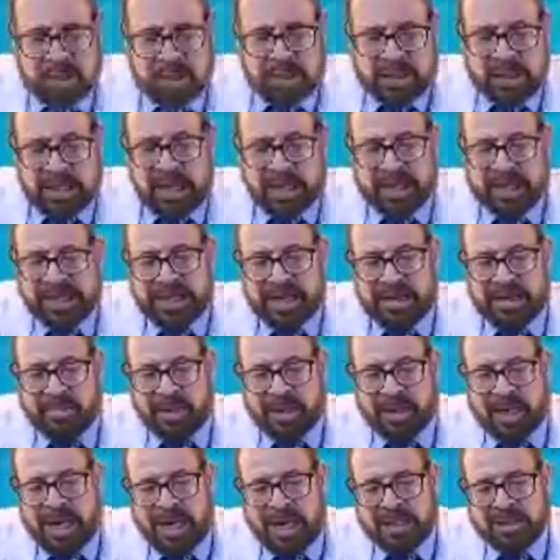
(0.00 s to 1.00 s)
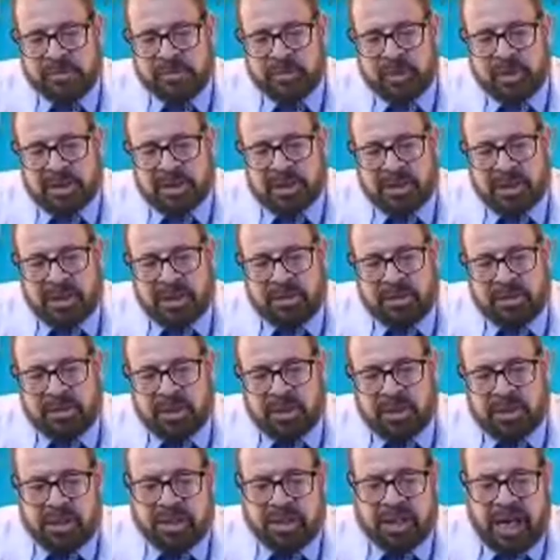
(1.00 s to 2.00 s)
لكن لما النحاس بيزيد
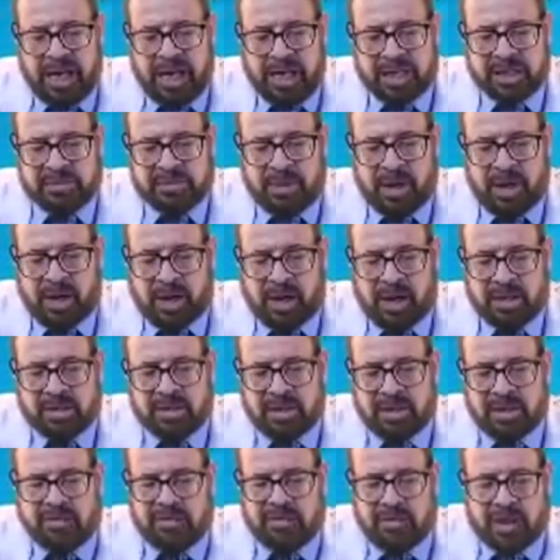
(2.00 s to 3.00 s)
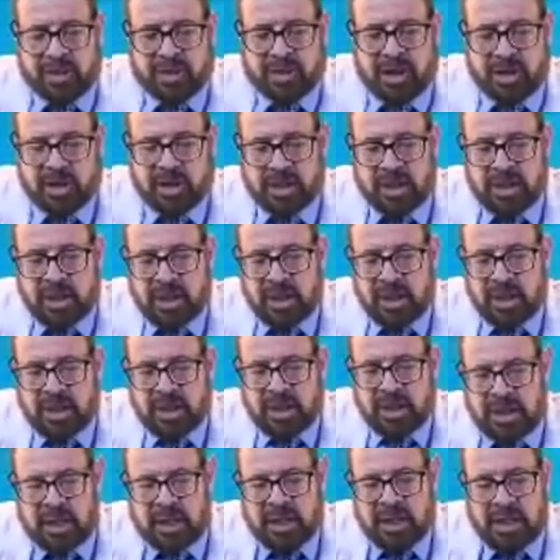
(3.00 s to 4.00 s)
بيديني حاجه اسمها كايزر فلاشر
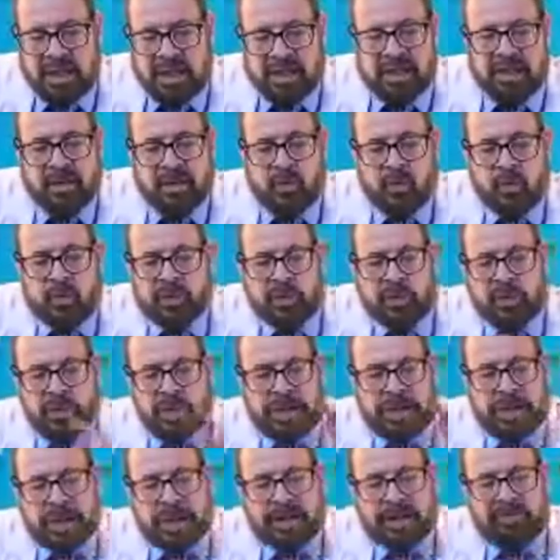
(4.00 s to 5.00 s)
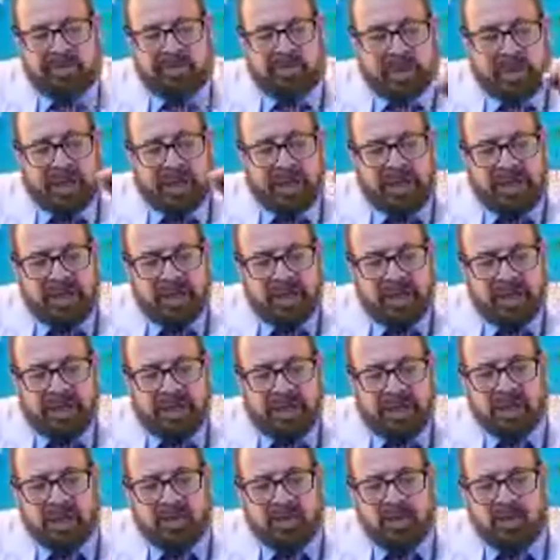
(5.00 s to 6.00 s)
آه، رينج ودي دايره في العين
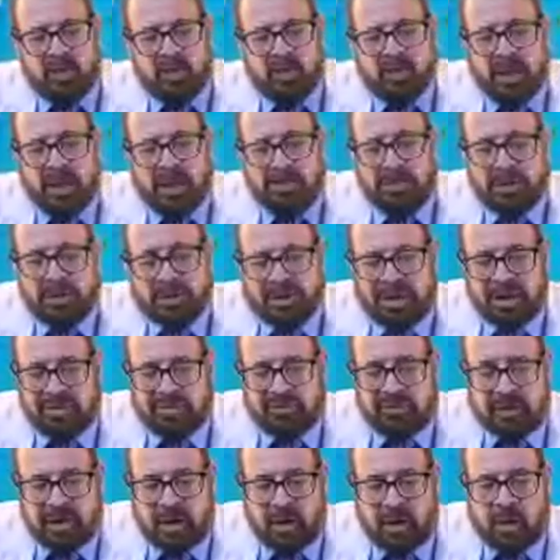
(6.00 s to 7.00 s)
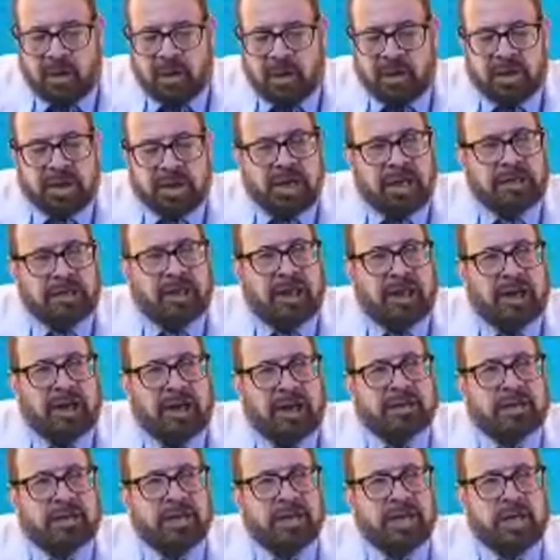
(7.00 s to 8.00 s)
وبتعمل سان فلاور
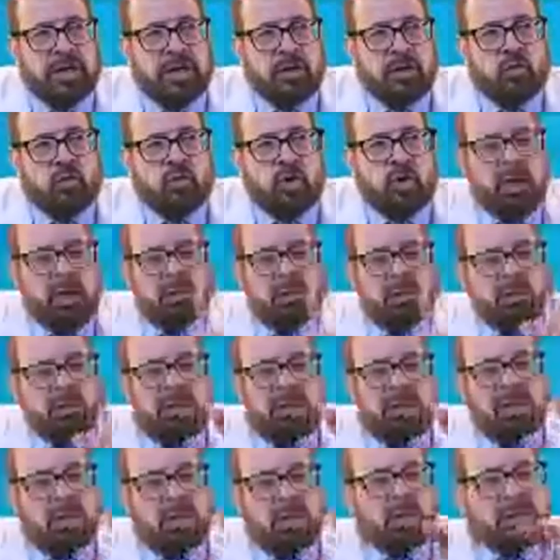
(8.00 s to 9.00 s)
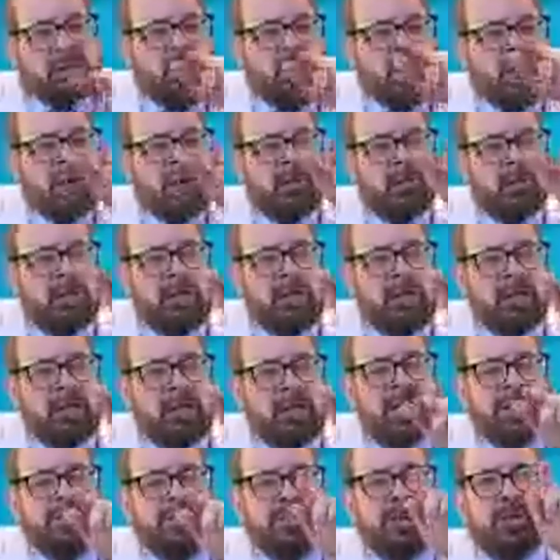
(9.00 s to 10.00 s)
كاتاركت وبتبقى واضحه قوي ان
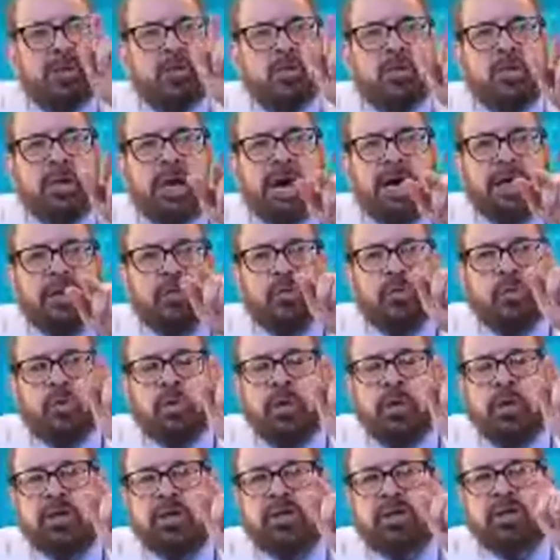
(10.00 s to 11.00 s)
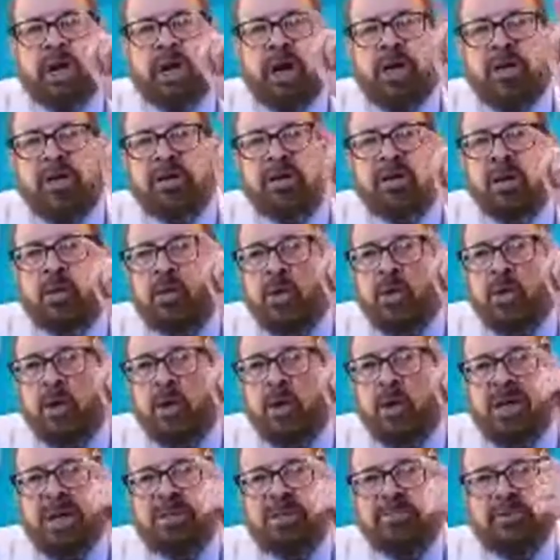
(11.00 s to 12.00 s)
زي ما يكون عنده ظهر دوار
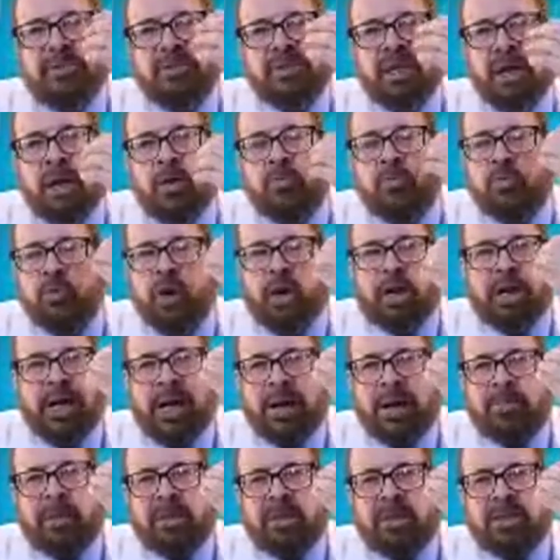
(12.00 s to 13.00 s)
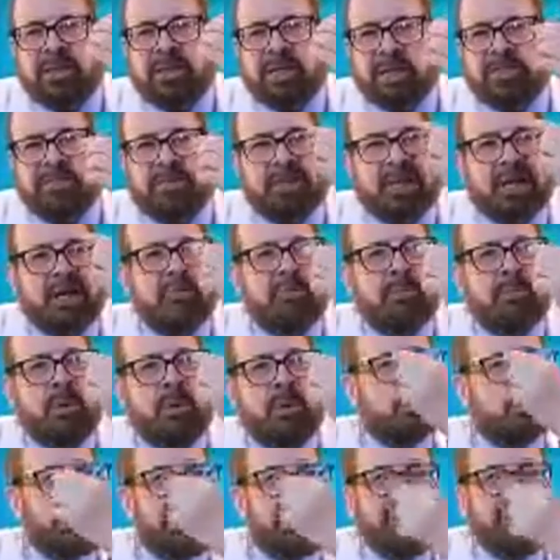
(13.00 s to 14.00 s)
الشمس او بيقولوا عليها عباد الشمس
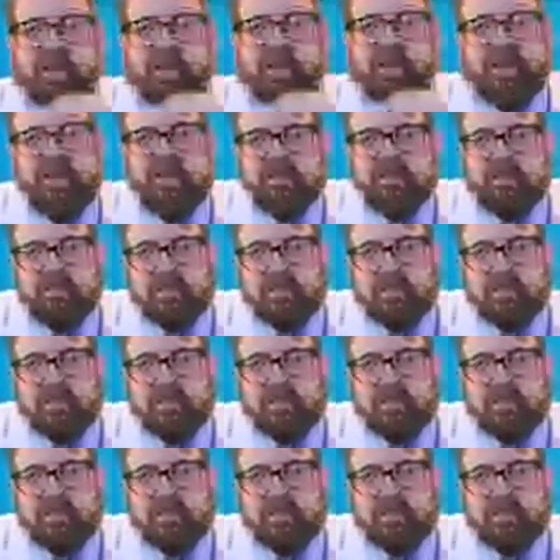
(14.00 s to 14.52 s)
موجوده في عينيه